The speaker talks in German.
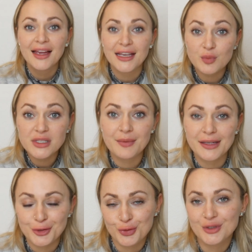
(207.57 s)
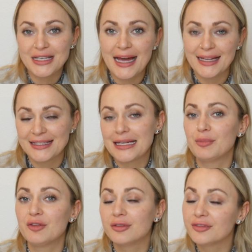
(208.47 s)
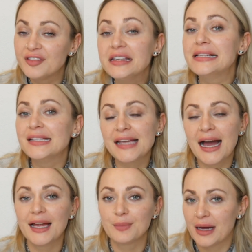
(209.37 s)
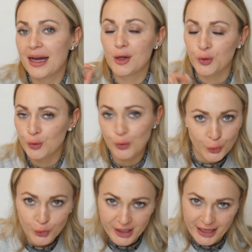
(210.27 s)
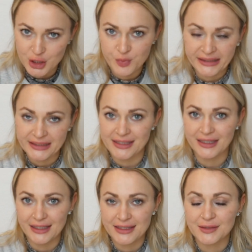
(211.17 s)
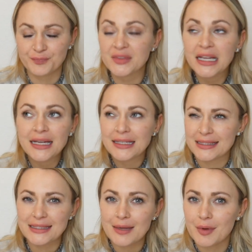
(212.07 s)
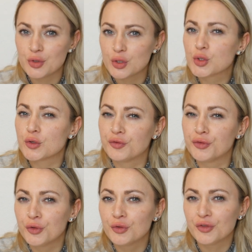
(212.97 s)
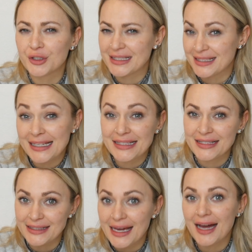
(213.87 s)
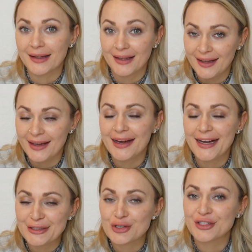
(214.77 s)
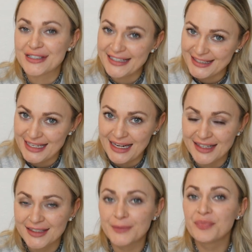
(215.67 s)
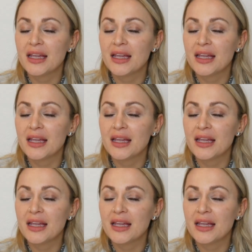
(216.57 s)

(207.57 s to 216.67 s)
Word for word: Ich muss aber dazu sagen, ich habe mir vor vielen Jahren mal Hyaluron reinspritzen lassen. Das ist aber bestimmt schon fünf oder sechs Jahre her, also schon sehr, sehr lange.